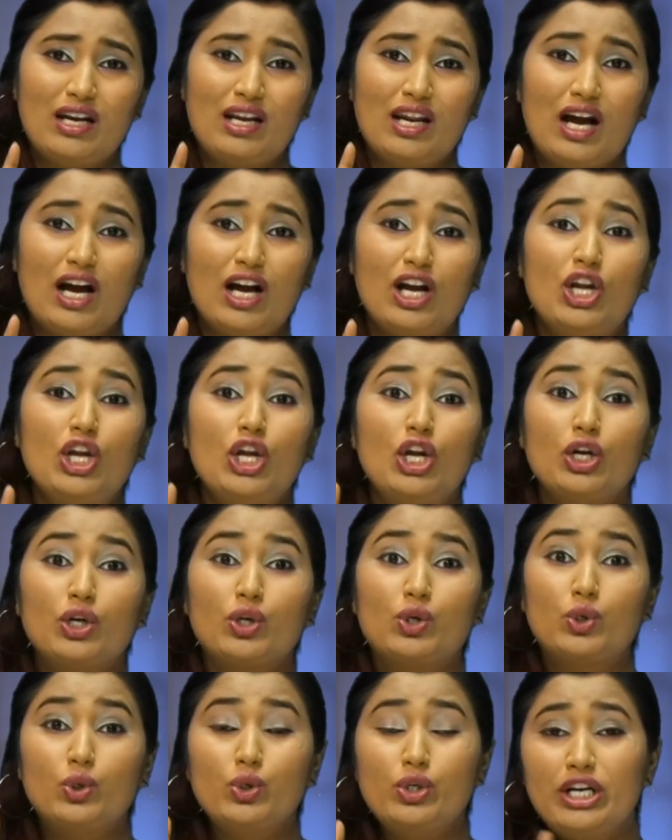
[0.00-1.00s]
వల్ల
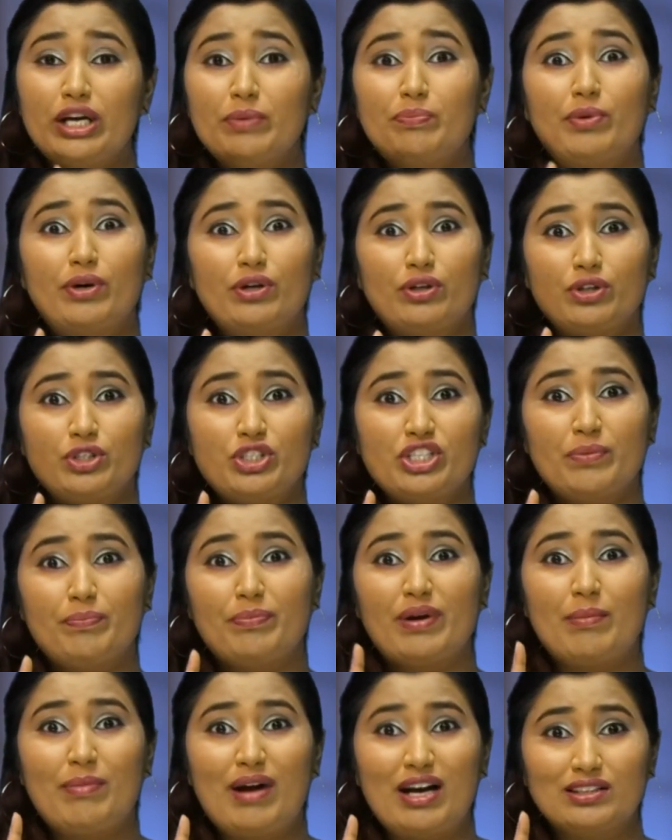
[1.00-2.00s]
గుండెపోటు వచ్చే
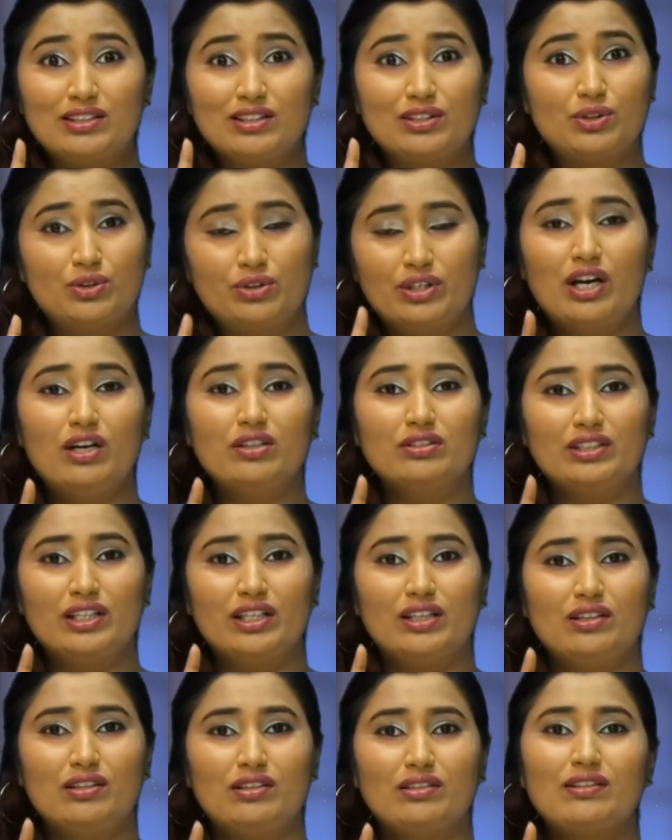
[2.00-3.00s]
ప్రమాదం కూడా ఉంది
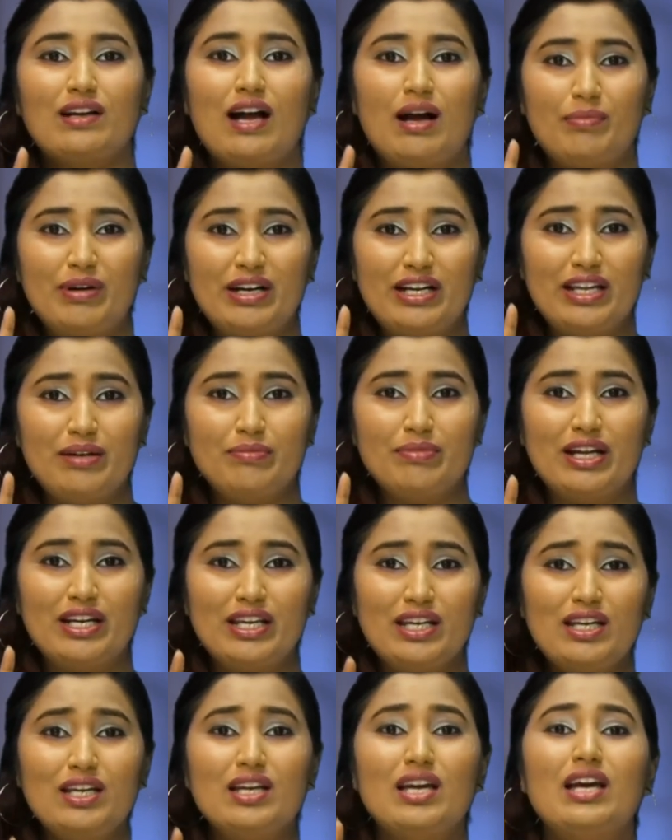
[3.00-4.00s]
కాబట్టి
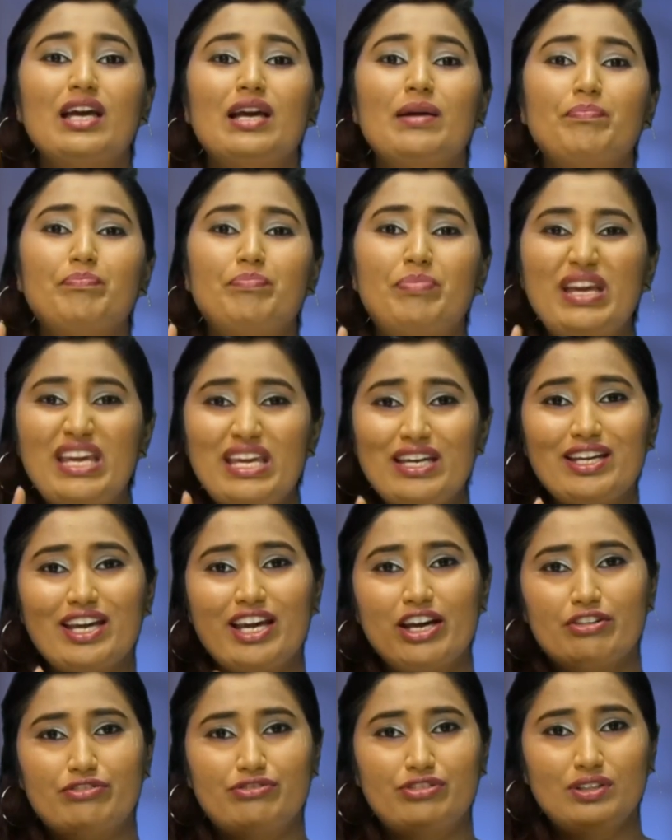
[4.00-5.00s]
మరి బీ
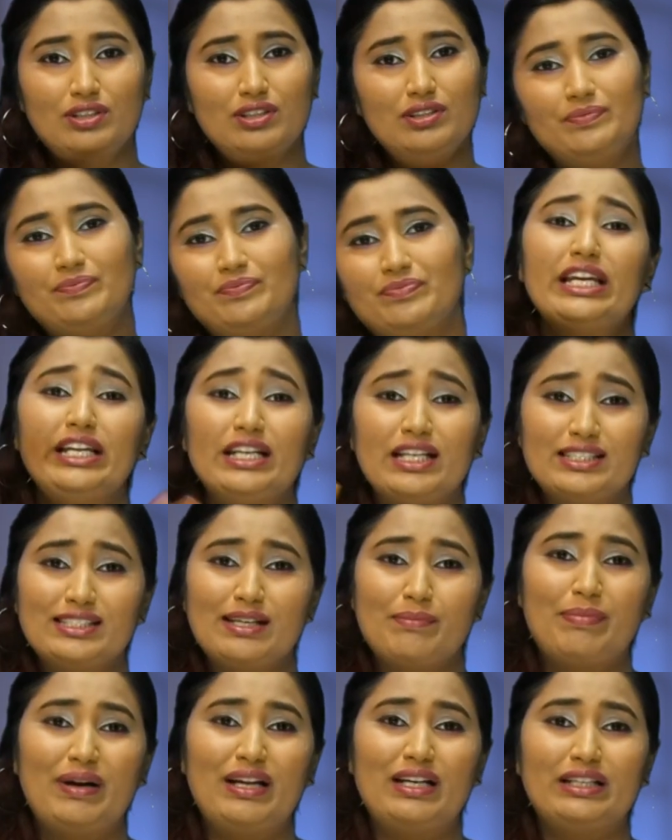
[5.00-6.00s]
కేర్ఫుల్ ఇంకా
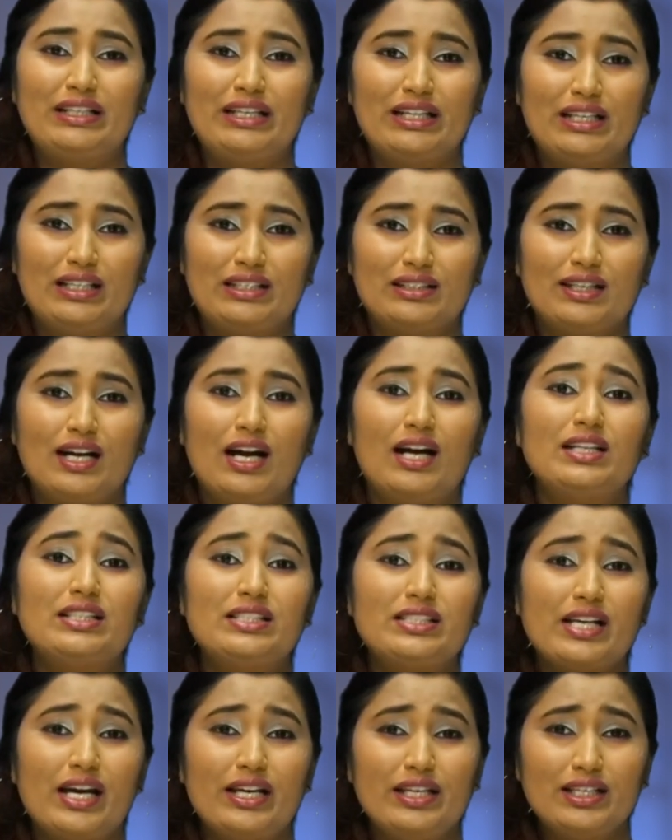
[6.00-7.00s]
చెప్పాలంటే కనుక
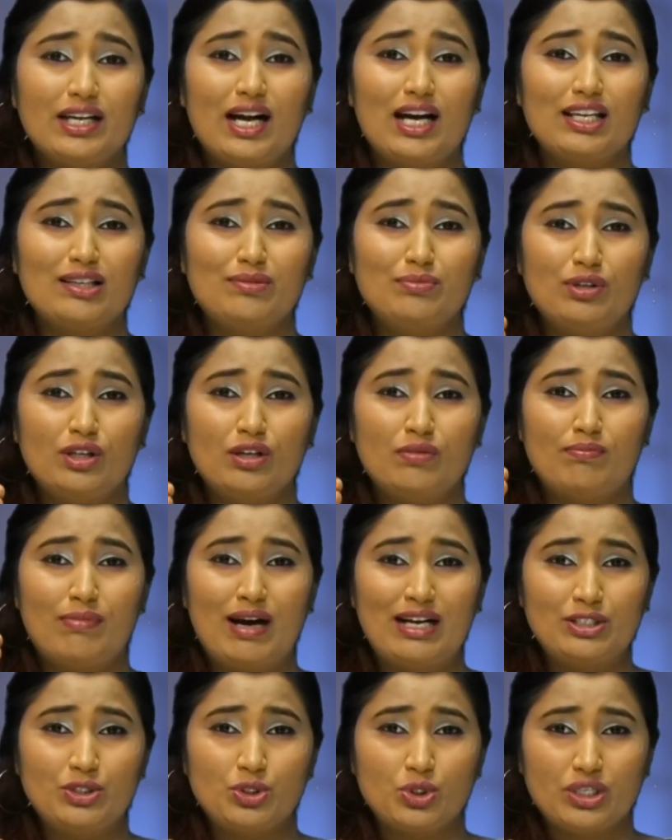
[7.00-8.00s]
చలికాలంలో
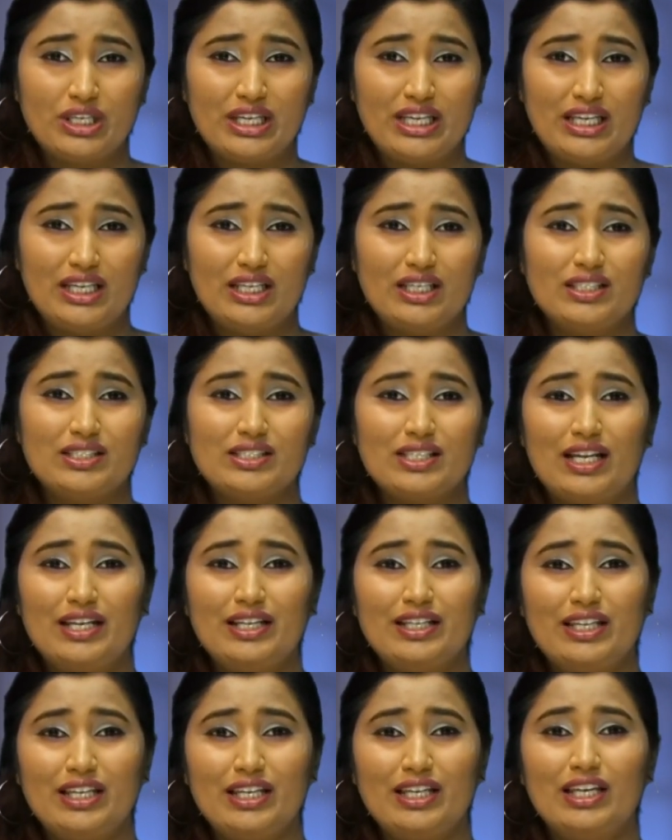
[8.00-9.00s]
మంచుకి
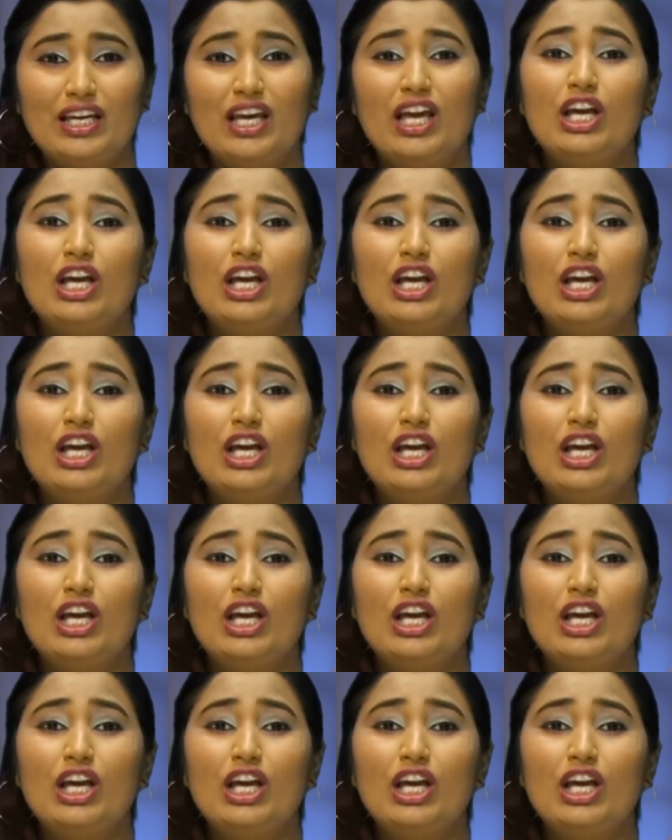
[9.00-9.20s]
చలికి